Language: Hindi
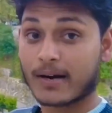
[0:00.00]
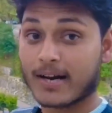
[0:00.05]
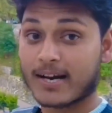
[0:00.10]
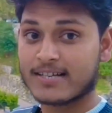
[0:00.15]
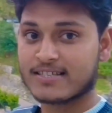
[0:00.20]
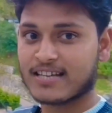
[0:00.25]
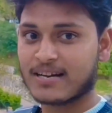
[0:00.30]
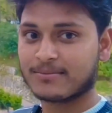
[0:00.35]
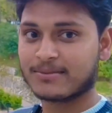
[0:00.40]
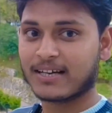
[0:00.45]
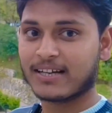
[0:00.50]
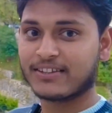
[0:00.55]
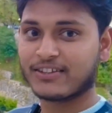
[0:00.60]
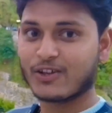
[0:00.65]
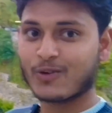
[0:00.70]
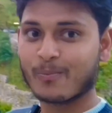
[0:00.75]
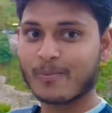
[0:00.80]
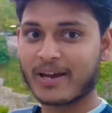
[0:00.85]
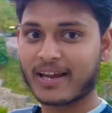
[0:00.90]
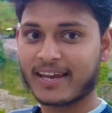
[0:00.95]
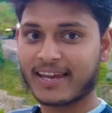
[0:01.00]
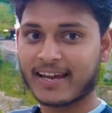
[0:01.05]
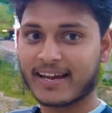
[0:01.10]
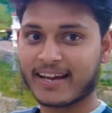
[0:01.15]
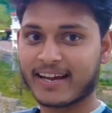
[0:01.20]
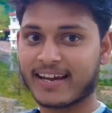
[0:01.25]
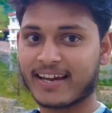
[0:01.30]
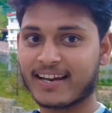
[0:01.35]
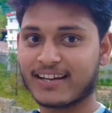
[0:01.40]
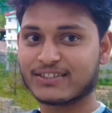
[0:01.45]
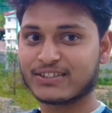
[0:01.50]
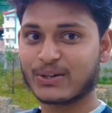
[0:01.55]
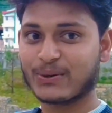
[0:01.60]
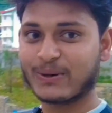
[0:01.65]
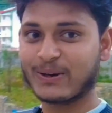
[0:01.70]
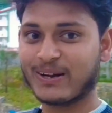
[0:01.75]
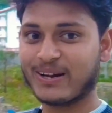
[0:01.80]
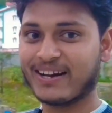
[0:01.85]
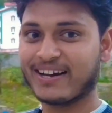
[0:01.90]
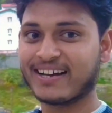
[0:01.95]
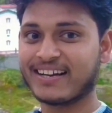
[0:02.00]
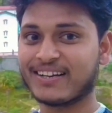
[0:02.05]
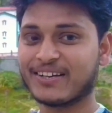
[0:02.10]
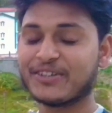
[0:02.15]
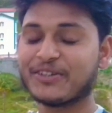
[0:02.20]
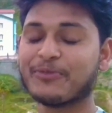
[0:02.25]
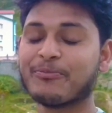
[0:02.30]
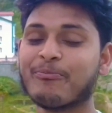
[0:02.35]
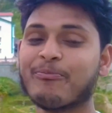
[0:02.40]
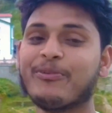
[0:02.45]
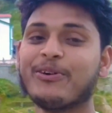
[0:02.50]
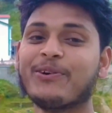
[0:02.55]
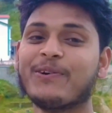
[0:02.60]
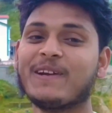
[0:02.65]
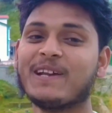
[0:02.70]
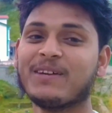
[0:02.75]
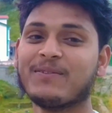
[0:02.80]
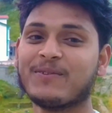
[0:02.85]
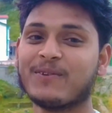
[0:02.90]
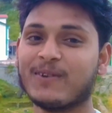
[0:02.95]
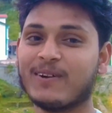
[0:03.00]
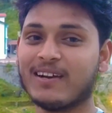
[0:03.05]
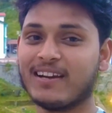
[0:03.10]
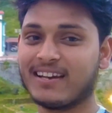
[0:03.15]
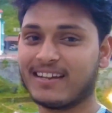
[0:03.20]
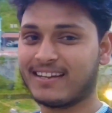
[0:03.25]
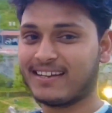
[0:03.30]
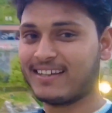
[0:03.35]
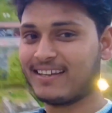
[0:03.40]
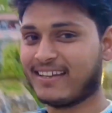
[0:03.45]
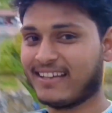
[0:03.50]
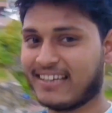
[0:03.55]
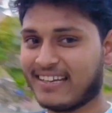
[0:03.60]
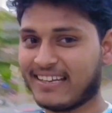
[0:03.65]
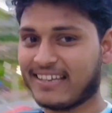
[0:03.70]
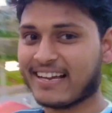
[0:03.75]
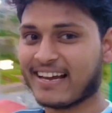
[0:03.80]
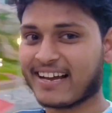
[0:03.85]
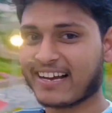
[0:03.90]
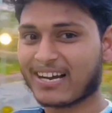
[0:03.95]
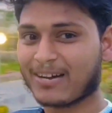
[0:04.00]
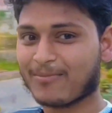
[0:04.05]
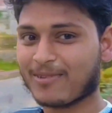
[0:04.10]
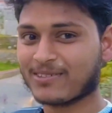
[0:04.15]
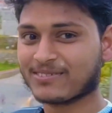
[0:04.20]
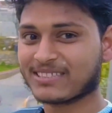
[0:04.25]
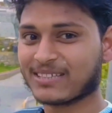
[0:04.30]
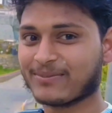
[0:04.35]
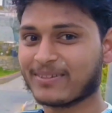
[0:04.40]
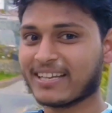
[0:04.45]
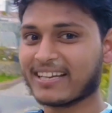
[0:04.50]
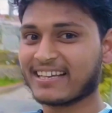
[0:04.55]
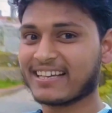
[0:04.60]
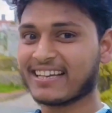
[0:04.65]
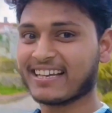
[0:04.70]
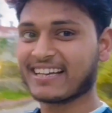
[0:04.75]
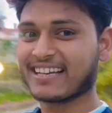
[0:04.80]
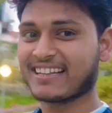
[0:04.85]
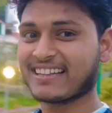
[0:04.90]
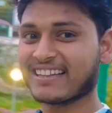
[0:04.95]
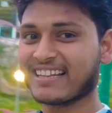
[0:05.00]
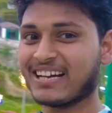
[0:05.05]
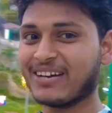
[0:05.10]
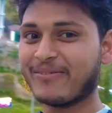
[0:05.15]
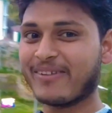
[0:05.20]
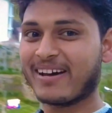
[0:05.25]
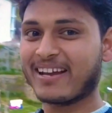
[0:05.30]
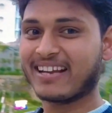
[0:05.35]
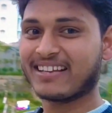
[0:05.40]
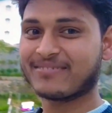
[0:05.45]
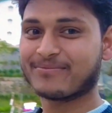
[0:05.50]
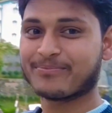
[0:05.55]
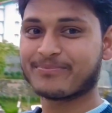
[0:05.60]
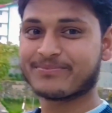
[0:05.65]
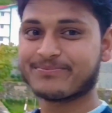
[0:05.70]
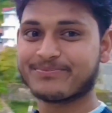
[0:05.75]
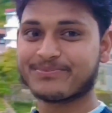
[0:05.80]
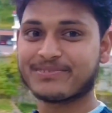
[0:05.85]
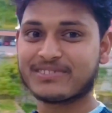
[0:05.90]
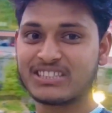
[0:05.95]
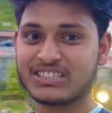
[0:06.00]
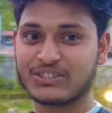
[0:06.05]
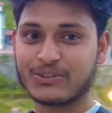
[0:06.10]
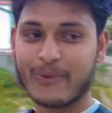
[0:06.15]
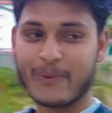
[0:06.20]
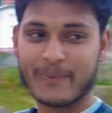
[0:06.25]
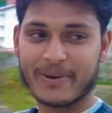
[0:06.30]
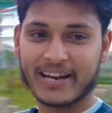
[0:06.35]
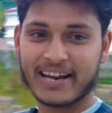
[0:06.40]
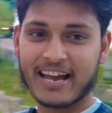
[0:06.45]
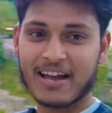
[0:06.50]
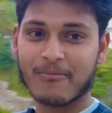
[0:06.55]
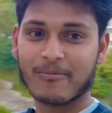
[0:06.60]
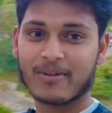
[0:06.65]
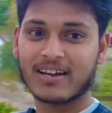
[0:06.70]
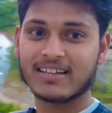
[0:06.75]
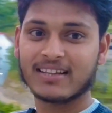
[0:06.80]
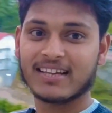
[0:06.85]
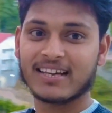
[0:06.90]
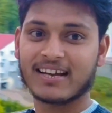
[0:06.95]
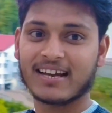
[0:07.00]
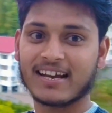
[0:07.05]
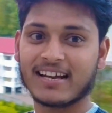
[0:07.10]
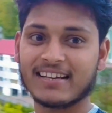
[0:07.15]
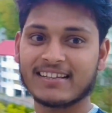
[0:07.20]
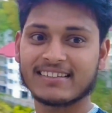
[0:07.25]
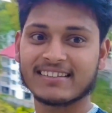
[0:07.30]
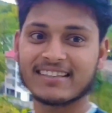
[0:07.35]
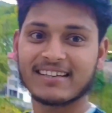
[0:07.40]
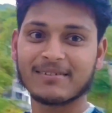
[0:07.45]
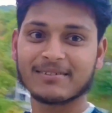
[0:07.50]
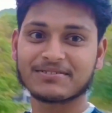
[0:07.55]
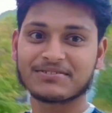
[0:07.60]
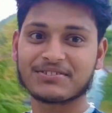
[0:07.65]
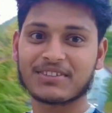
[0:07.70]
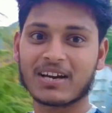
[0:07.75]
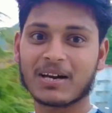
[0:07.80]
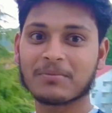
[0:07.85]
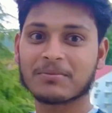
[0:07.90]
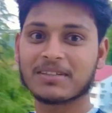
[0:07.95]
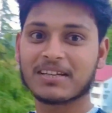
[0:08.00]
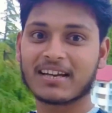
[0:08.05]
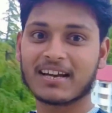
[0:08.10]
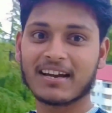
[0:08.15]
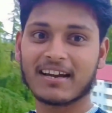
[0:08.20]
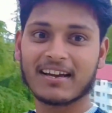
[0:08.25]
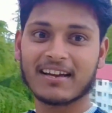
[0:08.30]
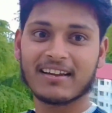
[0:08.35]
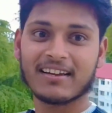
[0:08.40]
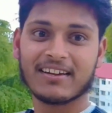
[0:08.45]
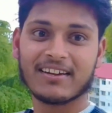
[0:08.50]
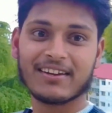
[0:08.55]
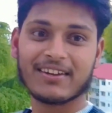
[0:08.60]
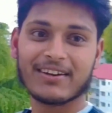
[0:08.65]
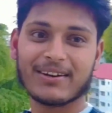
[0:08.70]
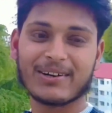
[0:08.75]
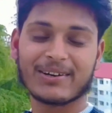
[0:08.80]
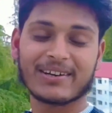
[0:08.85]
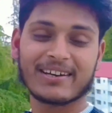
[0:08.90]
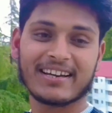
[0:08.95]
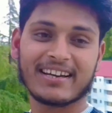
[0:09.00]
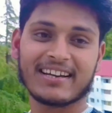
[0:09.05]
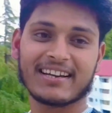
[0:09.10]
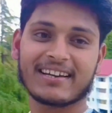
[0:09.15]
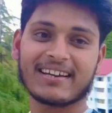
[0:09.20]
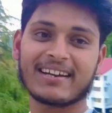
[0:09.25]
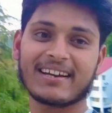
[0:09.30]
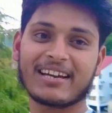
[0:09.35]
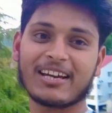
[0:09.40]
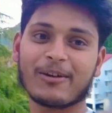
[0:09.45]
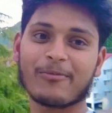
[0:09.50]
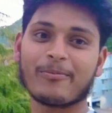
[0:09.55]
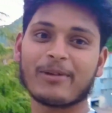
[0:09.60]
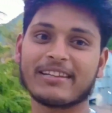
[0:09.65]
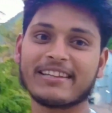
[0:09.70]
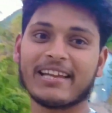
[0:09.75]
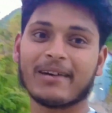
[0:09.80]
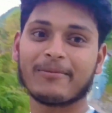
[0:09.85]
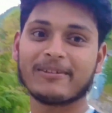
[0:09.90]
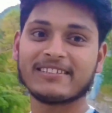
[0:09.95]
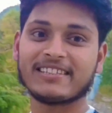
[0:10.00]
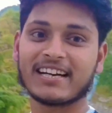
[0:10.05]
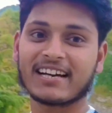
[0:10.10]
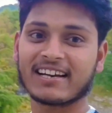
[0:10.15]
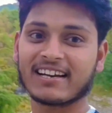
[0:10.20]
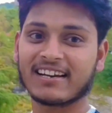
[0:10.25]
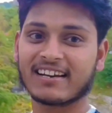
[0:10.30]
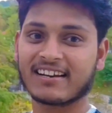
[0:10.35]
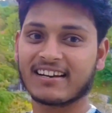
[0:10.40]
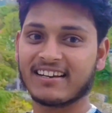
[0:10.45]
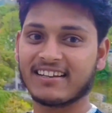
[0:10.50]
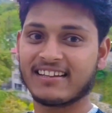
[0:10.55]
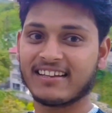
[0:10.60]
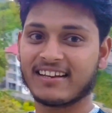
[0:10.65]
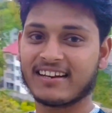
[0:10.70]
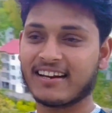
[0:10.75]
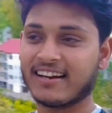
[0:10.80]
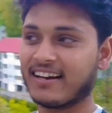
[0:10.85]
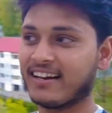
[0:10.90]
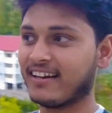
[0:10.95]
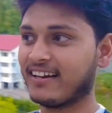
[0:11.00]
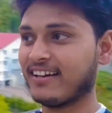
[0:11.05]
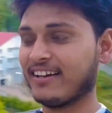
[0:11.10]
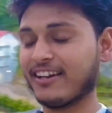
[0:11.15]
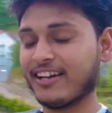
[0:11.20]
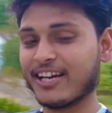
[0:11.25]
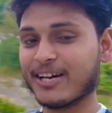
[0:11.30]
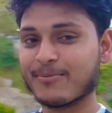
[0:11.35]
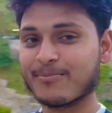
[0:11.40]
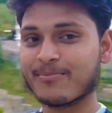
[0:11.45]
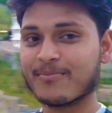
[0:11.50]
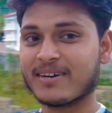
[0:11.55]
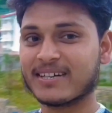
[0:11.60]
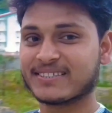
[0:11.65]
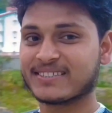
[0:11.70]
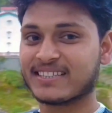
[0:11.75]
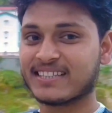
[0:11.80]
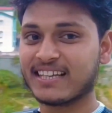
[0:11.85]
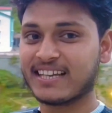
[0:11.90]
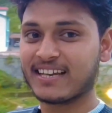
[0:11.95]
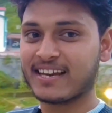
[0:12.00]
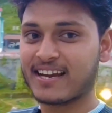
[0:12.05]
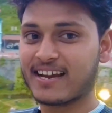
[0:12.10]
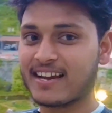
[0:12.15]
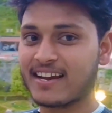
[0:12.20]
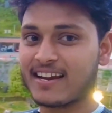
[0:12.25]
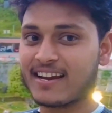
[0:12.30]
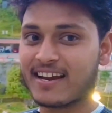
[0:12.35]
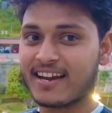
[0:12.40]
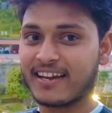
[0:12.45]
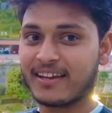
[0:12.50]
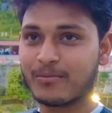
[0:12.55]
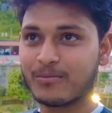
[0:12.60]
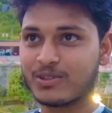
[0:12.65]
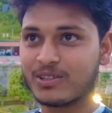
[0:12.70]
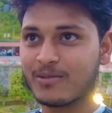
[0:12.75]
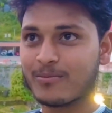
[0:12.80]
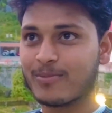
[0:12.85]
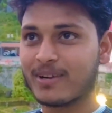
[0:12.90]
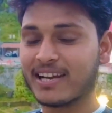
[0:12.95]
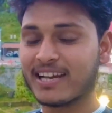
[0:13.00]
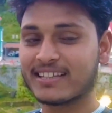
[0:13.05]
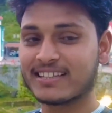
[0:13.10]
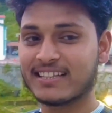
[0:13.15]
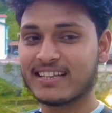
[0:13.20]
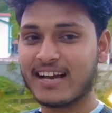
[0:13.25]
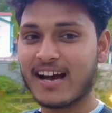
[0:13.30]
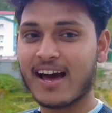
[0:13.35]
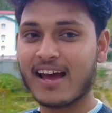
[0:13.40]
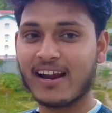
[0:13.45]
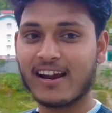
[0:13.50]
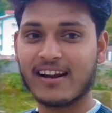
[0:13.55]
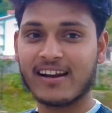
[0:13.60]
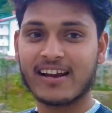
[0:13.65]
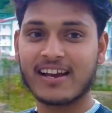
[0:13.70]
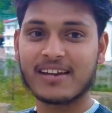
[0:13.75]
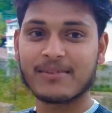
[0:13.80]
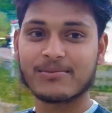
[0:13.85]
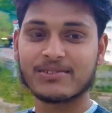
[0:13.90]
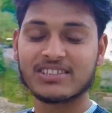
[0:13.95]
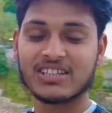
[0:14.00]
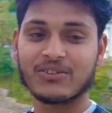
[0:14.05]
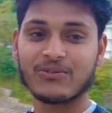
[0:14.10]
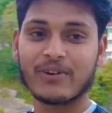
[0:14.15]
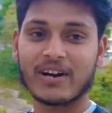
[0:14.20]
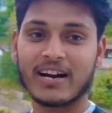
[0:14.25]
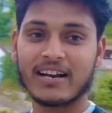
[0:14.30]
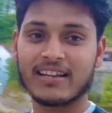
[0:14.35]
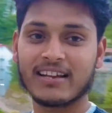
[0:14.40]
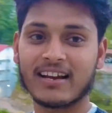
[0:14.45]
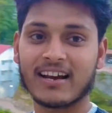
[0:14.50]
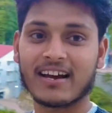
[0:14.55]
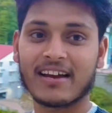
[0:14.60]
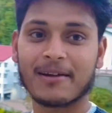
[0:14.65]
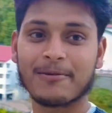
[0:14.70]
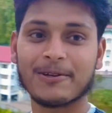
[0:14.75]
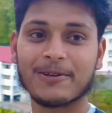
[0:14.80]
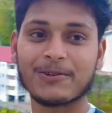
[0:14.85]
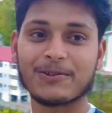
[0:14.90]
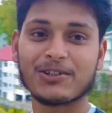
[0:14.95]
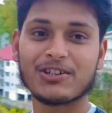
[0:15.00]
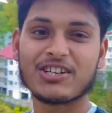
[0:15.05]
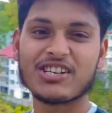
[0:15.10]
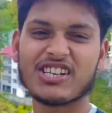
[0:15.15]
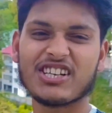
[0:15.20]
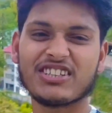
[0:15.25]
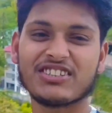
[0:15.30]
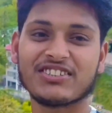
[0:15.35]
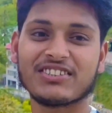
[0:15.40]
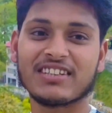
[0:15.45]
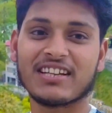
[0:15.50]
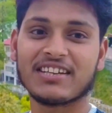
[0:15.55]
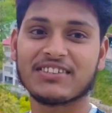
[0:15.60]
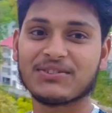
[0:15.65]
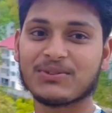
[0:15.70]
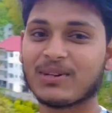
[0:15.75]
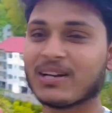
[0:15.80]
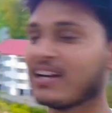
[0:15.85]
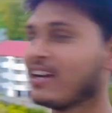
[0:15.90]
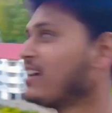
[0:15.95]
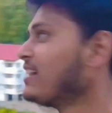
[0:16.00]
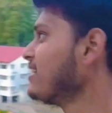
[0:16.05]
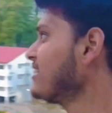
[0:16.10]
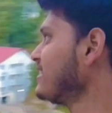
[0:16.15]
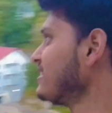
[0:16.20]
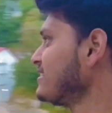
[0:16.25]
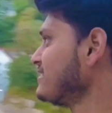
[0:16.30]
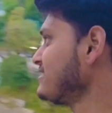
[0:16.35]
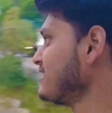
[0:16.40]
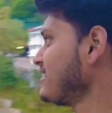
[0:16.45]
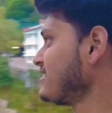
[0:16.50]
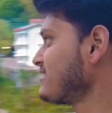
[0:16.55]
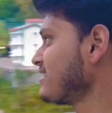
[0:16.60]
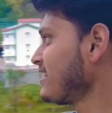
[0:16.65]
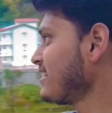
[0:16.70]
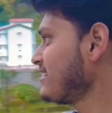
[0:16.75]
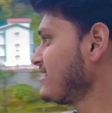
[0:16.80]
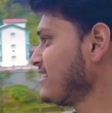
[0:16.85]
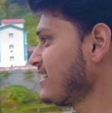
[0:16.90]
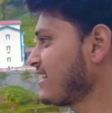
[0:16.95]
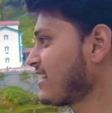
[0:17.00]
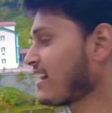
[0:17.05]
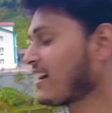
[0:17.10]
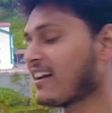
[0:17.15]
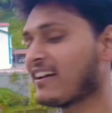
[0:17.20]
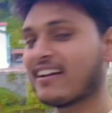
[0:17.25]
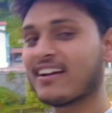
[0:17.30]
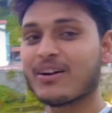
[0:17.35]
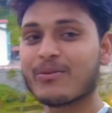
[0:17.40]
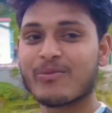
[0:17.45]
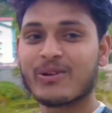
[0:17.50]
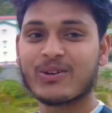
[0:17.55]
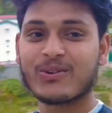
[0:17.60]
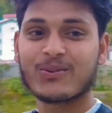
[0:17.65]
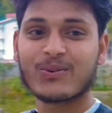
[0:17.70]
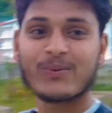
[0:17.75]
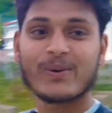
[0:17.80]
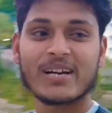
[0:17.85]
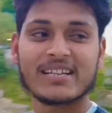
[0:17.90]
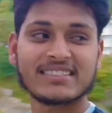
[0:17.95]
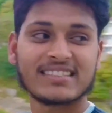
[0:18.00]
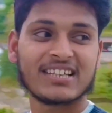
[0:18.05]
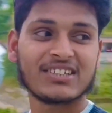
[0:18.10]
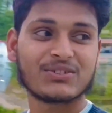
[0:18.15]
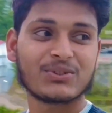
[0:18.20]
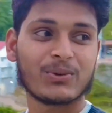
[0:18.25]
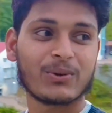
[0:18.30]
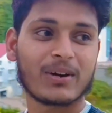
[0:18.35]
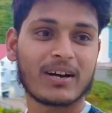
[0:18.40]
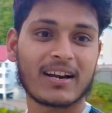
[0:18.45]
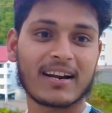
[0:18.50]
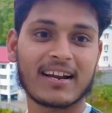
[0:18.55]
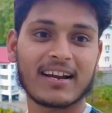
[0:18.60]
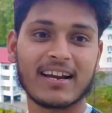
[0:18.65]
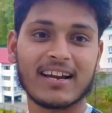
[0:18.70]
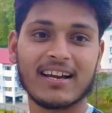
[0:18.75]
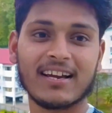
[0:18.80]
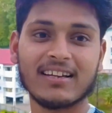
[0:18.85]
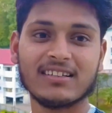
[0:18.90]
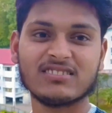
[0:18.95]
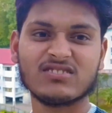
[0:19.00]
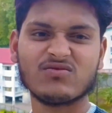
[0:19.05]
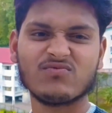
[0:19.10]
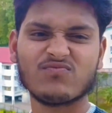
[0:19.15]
और गाइज आप जानते हो मैं क्या कहना चाहूँगा ब्यूटीफुल यहाँ का मौसम देखिए कितना हमारा स्विफ्ट कैमरा दे रहा है इतना साफ दे रहा है और ग्रीन करके भद्दा भद्दा कलर नहीं दे रहा है एकदम मस्त दे रहा है ना ही मुझे ब्लैक दिखा रहा है ना ही मुझे व्हाइट दिखा रहा है बिल्कुल नीट नेचुरल जैसा ये दिख रहा है ना बिल्कुल वैसा ही शो कर रहा है